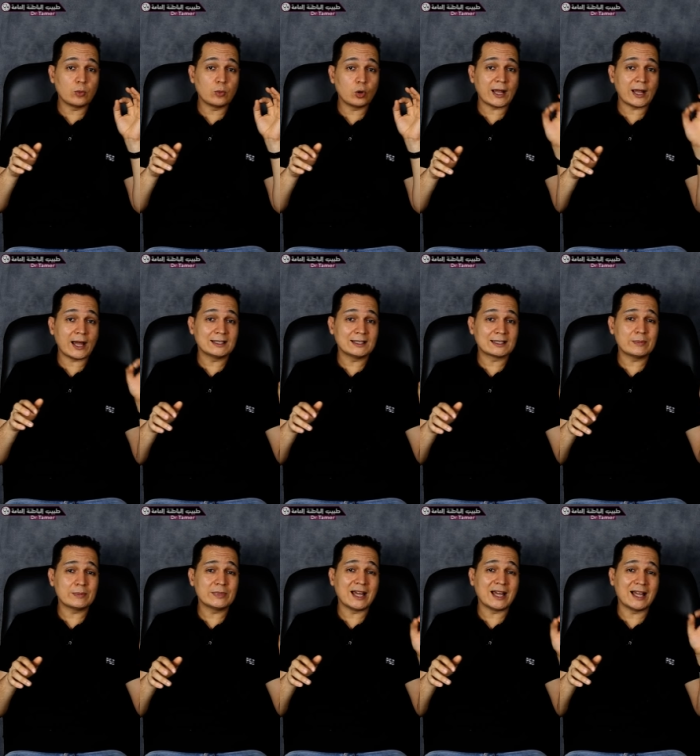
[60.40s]
بقرة على
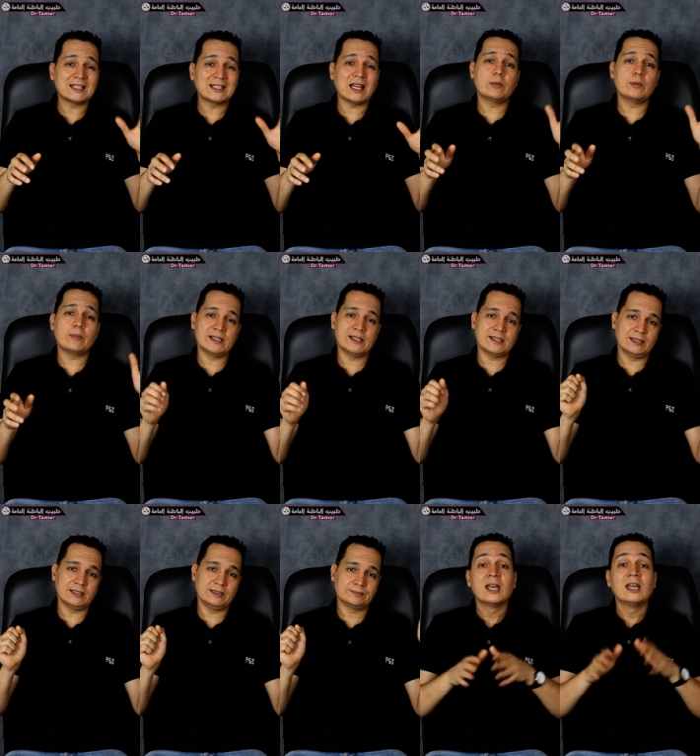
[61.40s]
الكبد هتتعامل معاه إزاي